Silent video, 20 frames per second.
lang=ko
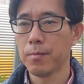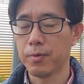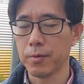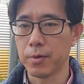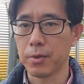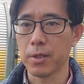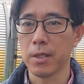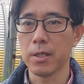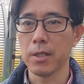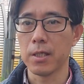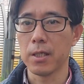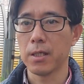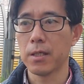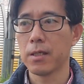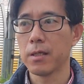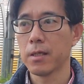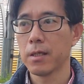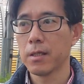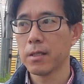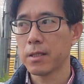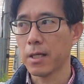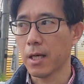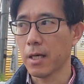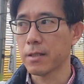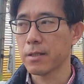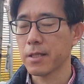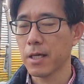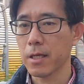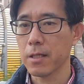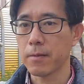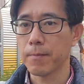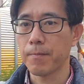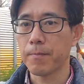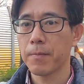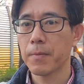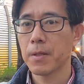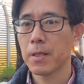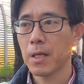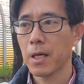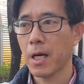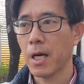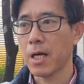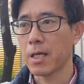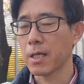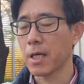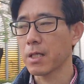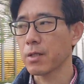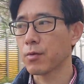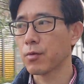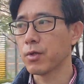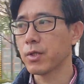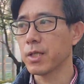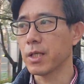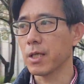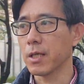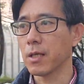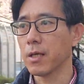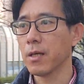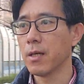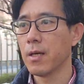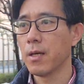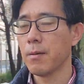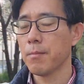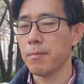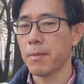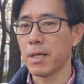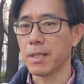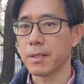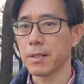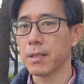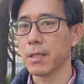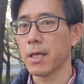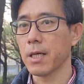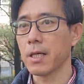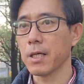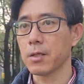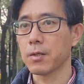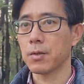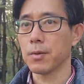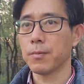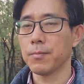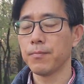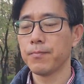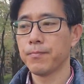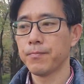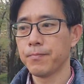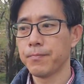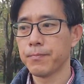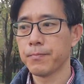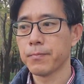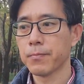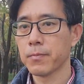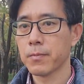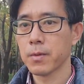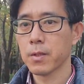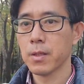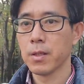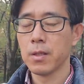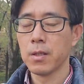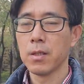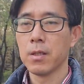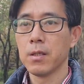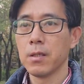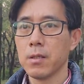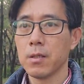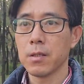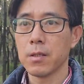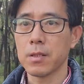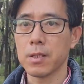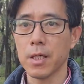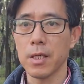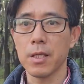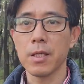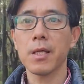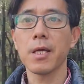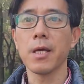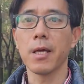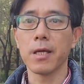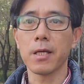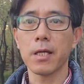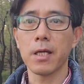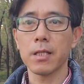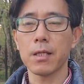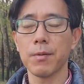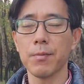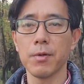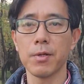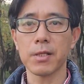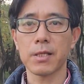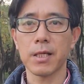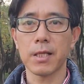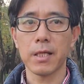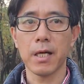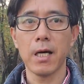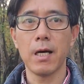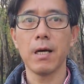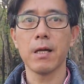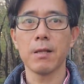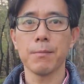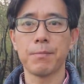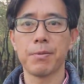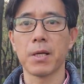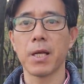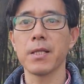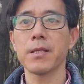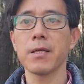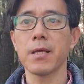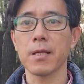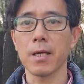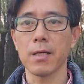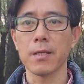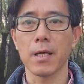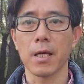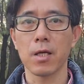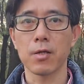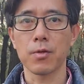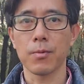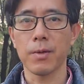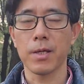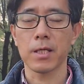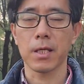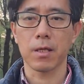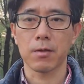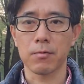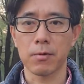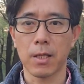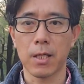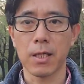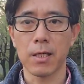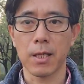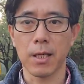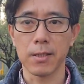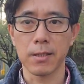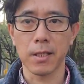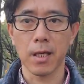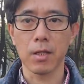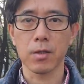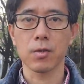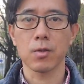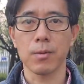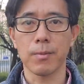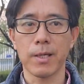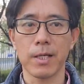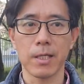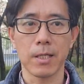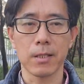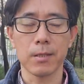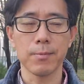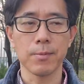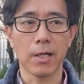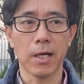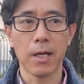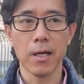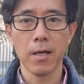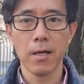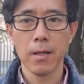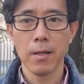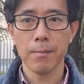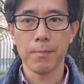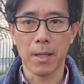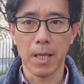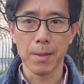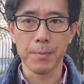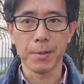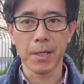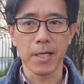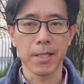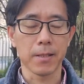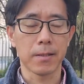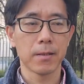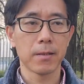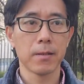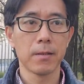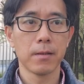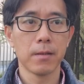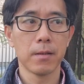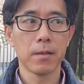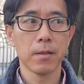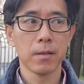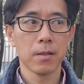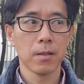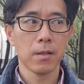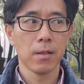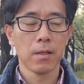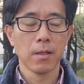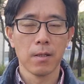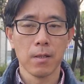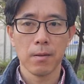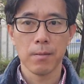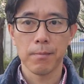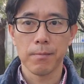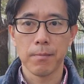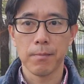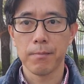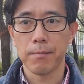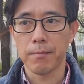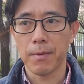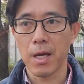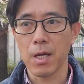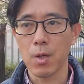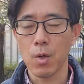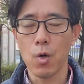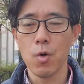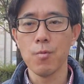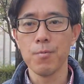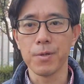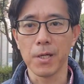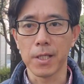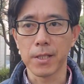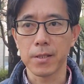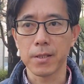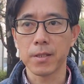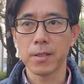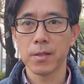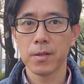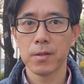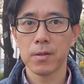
부지런히 차근차근 하나씩 둘씩 만들어 가야겠죠 이제 이렇게 얘기를 하다 보니까 나 브랜드에 대한 얘기를 좀 해야 되겠구나 라는 생각도 좀 하게 됐습니다 마이 브랜드 마이 온 브랜드